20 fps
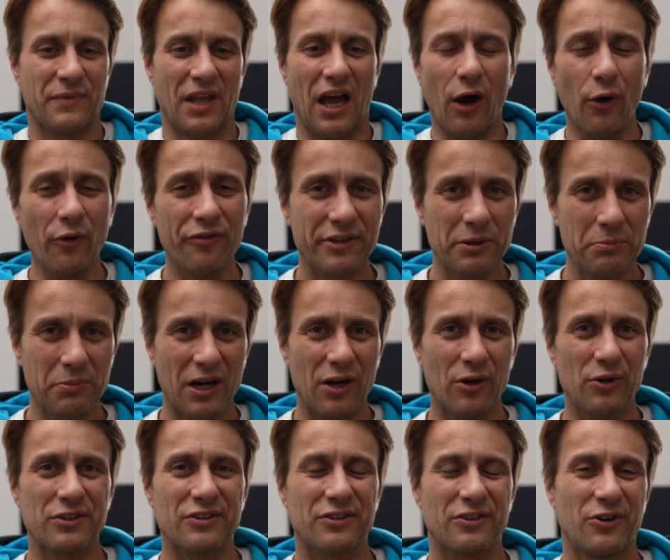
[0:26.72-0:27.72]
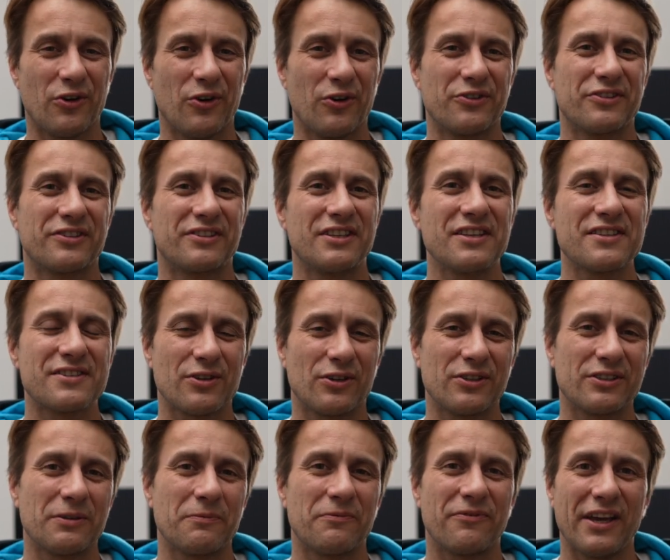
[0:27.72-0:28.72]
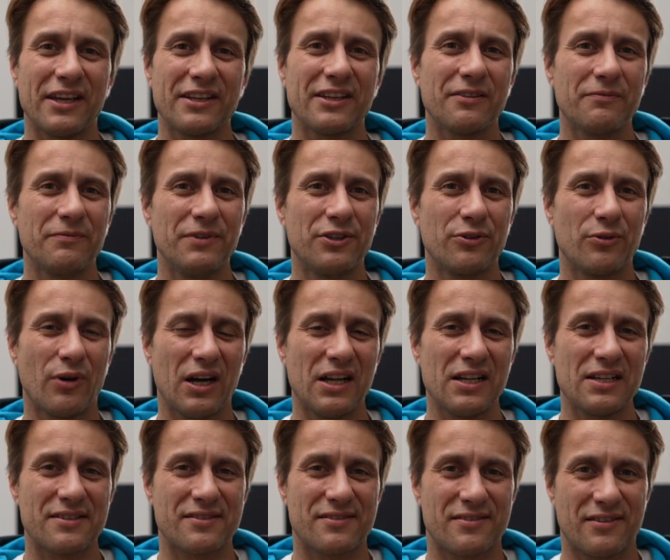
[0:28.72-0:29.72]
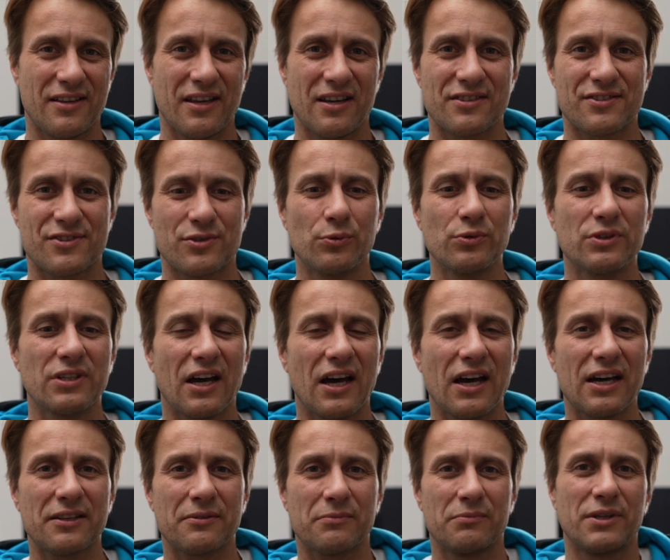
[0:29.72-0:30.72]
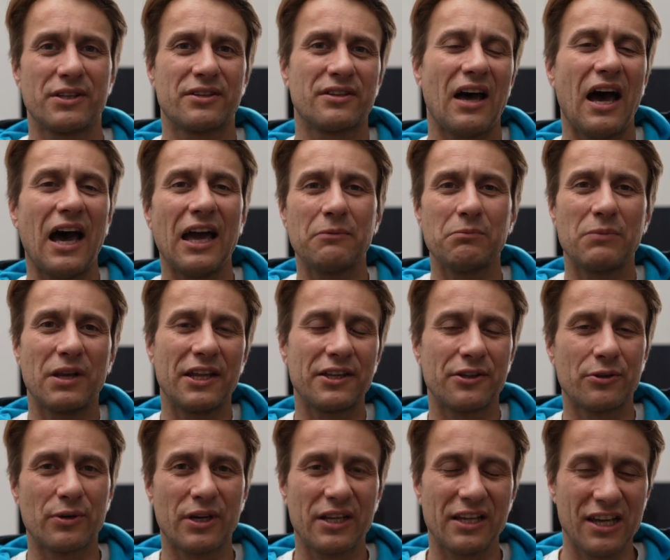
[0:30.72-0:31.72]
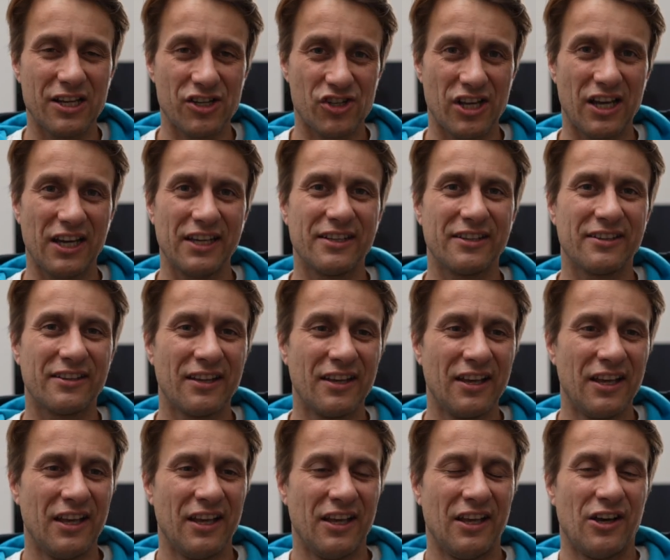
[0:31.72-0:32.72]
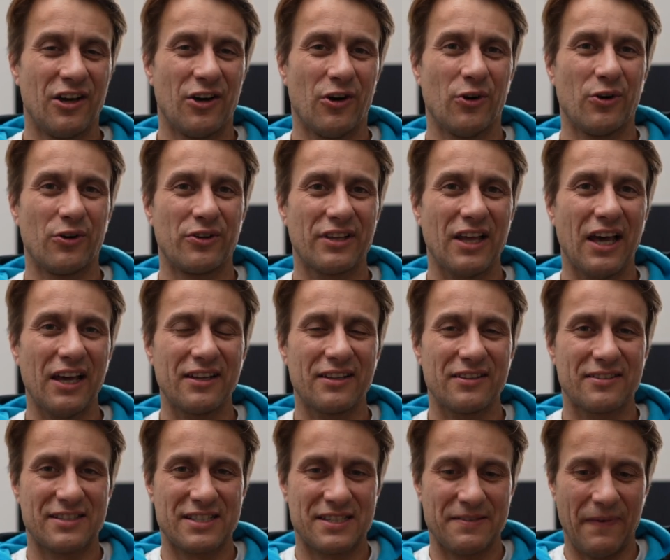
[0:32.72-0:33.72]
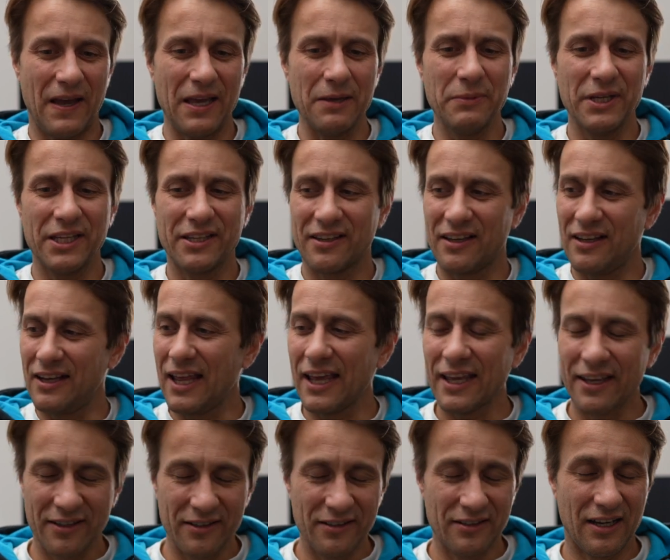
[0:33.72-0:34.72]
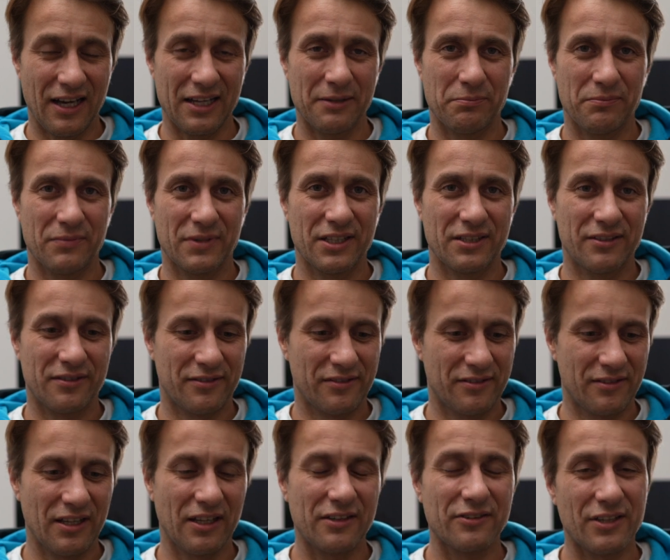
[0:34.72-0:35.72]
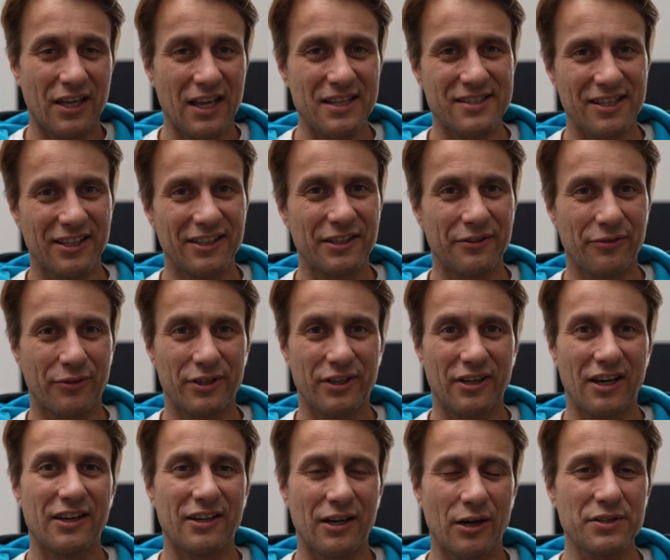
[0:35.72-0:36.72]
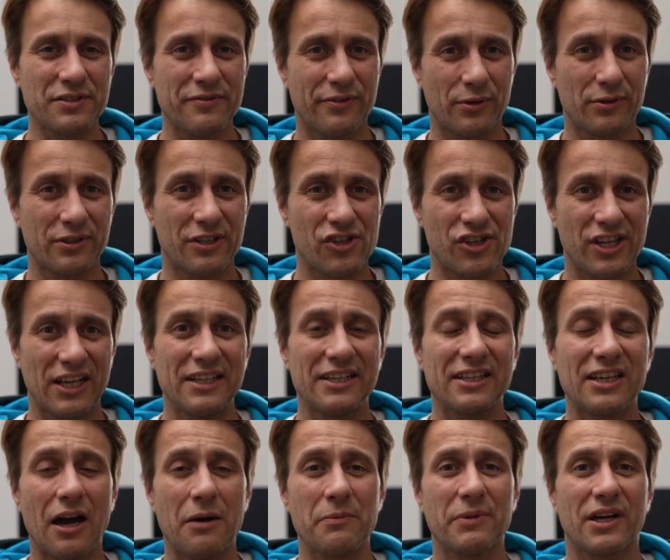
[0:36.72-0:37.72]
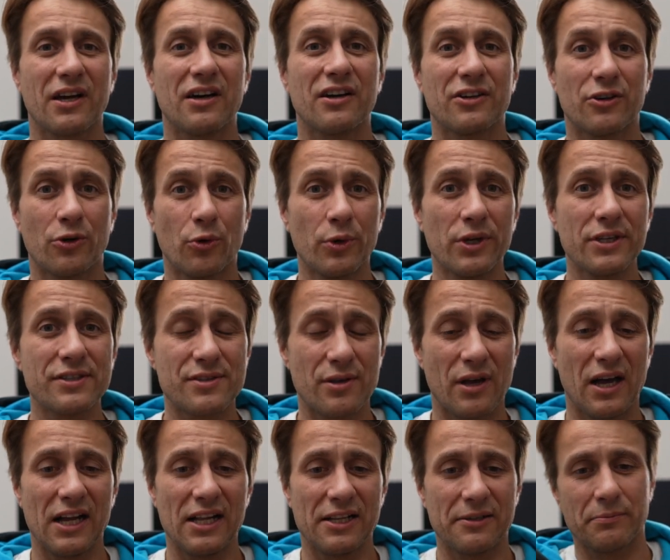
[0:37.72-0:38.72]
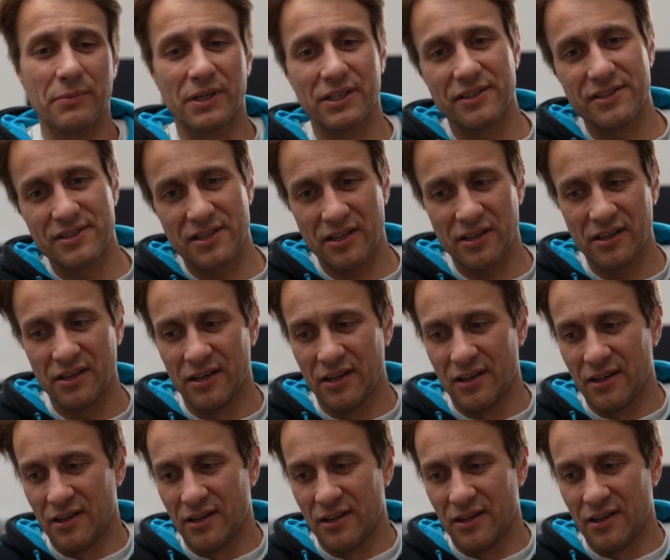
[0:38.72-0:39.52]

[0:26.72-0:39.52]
aufgebaut und die sollten im fertigen Video als ja, Zutaten mit Einblendungen erscheinen. Und eine 2 Meter Länge hat mich dann tatsächlich vor der Herausforderung gestellt, die Kamera ruhig zu halten bei dieser